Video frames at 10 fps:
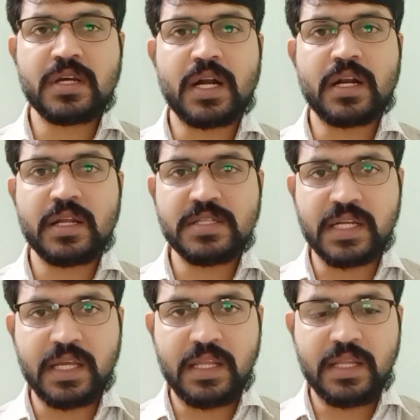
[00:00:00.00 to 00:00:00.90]
కట్టడం
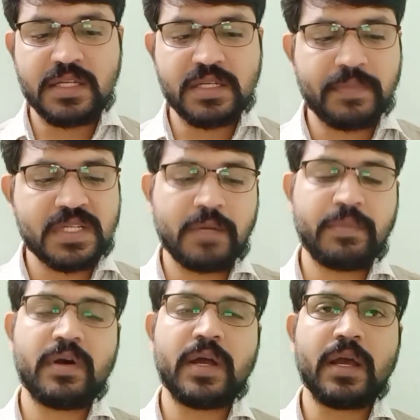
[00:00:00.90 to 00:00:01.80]
జరిగింది అని చెప్పేసి
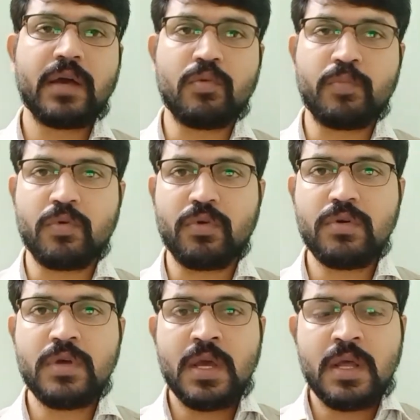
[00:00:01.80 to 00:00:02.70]
అబ్బాహారి గారు ఒప్పుకుంటూ
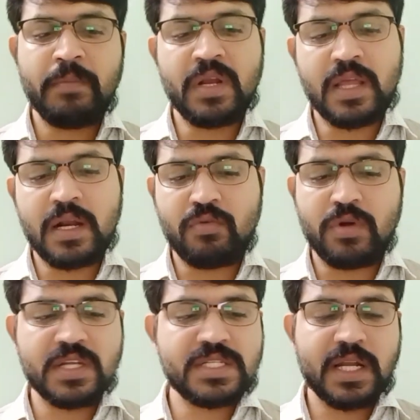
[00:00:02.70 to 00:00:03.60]
మీరు దాన్ని
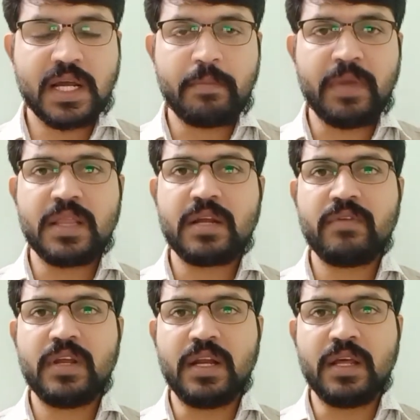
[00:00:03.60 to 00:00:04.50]
కొట్టేస్తే నాకు అభ్యంతరం
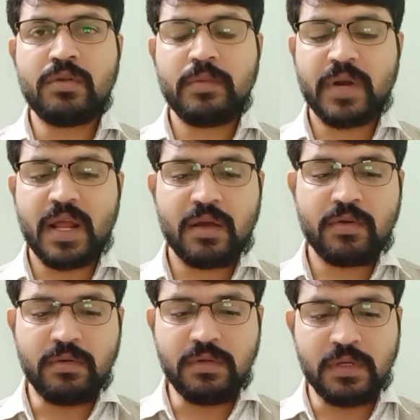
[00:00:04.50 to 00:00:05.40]
ఏం లేదు ఇప్పుడు ఎలాగో
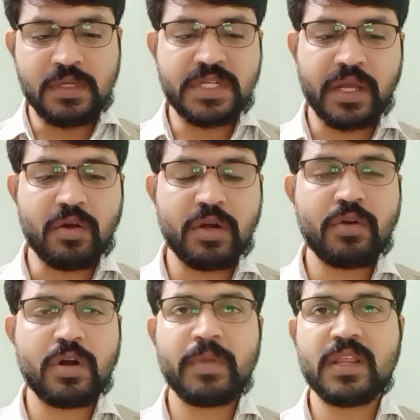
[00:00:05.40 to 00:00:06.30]
సెక్యూరిటీ
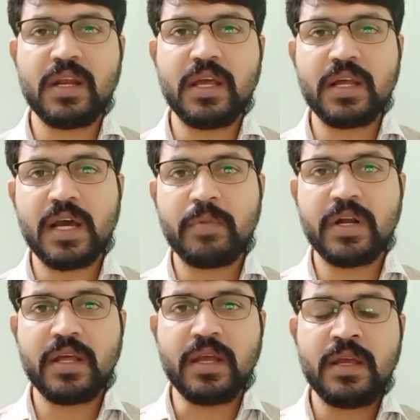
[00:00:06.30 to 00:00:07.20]
కూడా పెద్ద లేదు
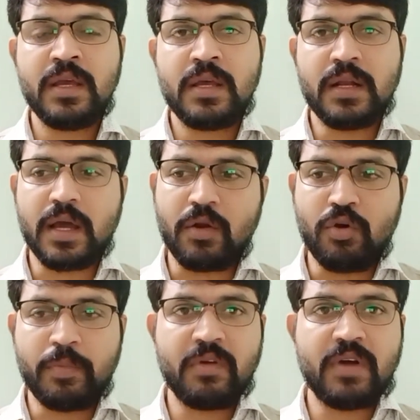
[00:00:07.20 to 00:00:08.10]
కాబట్టి నాకు
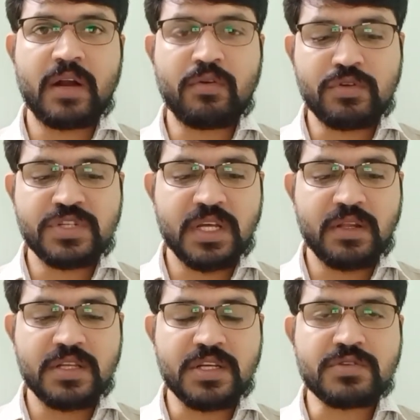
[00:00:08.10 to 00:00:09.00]
లోపల వాడుకోవచ్చు
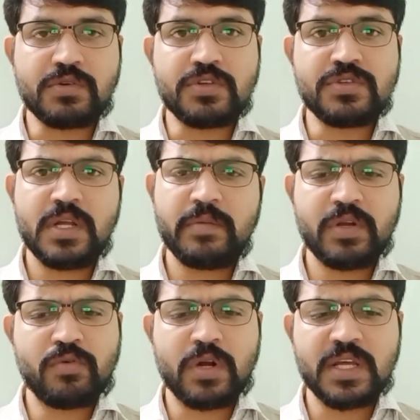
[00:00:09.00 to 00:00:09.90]
ఏదైనా చేసుకోవచ్చు దాన్ని
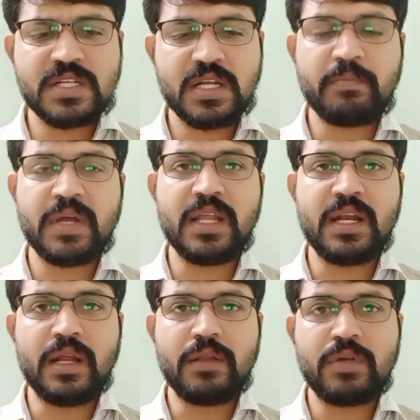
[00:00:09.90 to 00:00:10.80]
మీరు కొట్టేసిన ఇబ్బంది ఏం
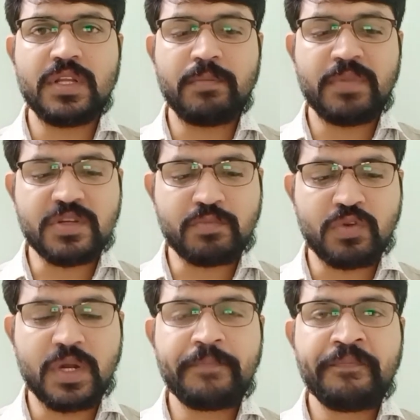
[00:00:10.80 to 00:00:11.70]
లేదు అని చెప్పి
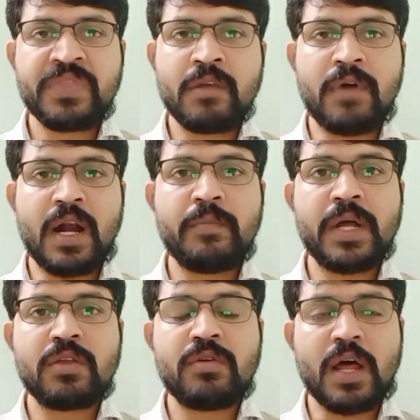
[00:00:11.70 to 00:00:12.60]
చెప్తున్నా వాళ్ళు
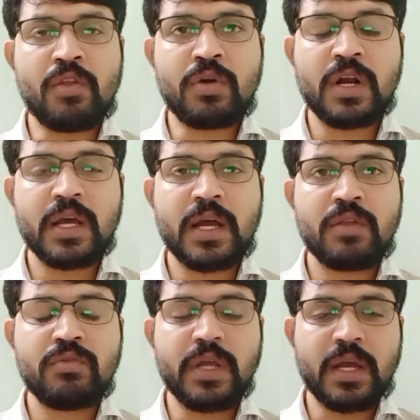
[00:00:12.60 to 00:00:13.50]
మాత్రం అదొక్కటే
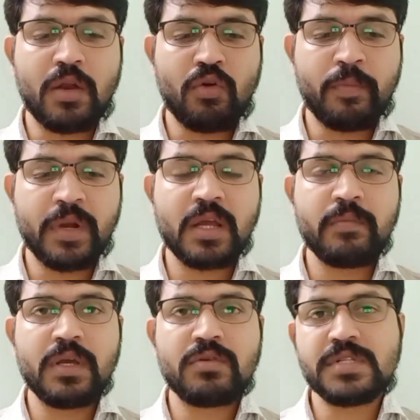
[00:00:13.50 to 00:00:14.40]
కాదు ఇంకా లోపలికి
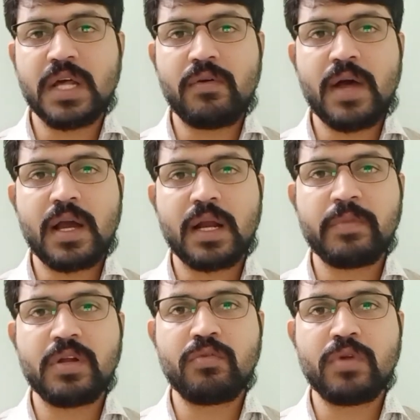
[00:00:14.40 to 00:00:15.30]
మీకు స్థలం
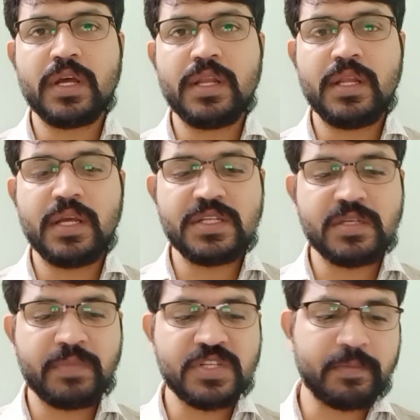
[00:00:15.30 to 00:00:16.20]
ఆక్రమణకు గురైంది అని
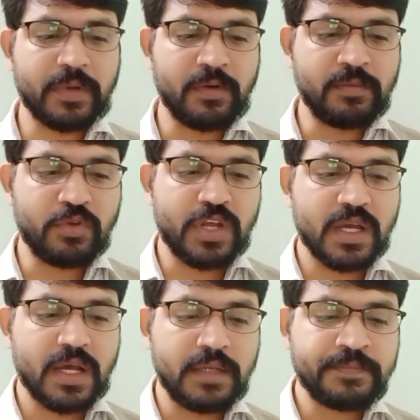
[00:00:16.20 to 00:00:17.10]
చెప్పి చెప్పడం ముఖ్యంగా